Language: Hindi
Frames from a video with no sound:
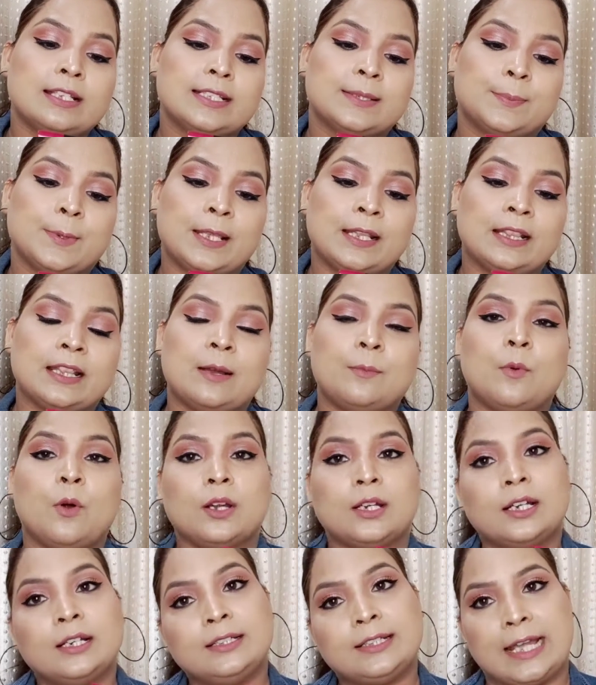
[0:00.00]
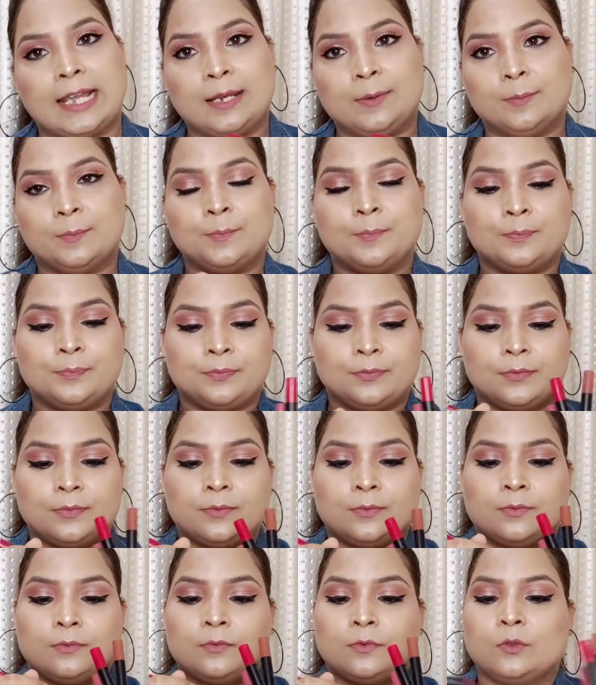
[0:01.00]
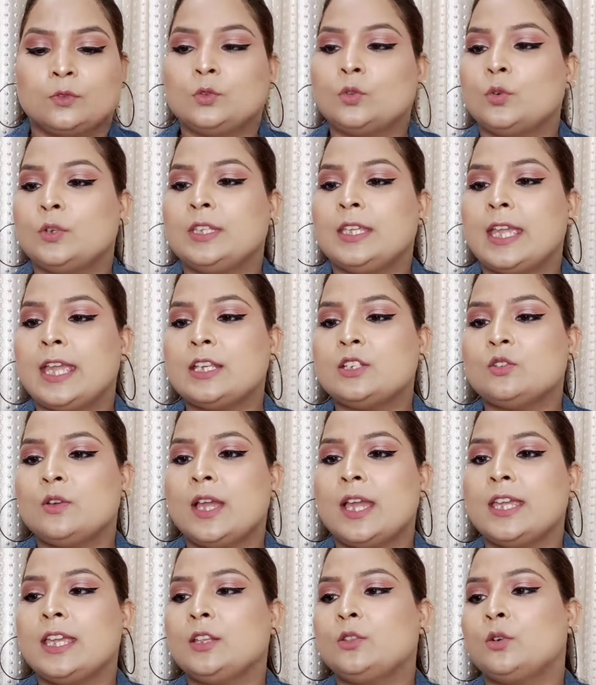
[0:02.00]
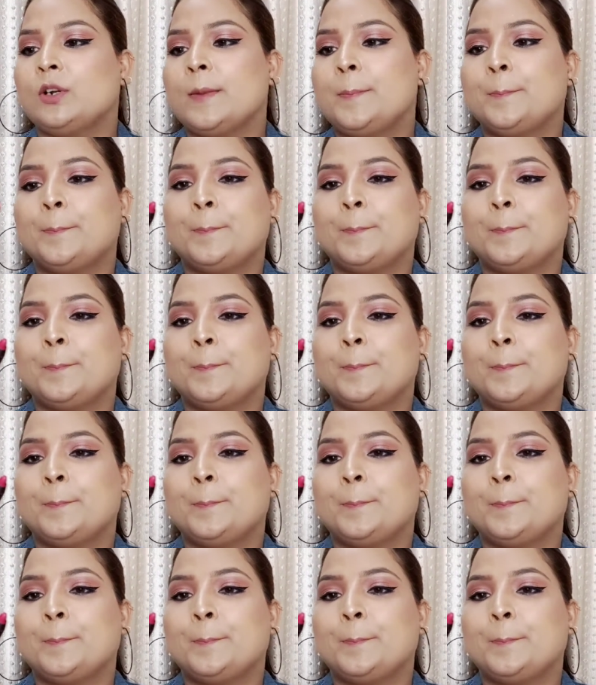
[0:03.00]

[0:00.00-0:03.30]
स्पिन द बॉटल टाइम तो ये जो है ये थोड़ा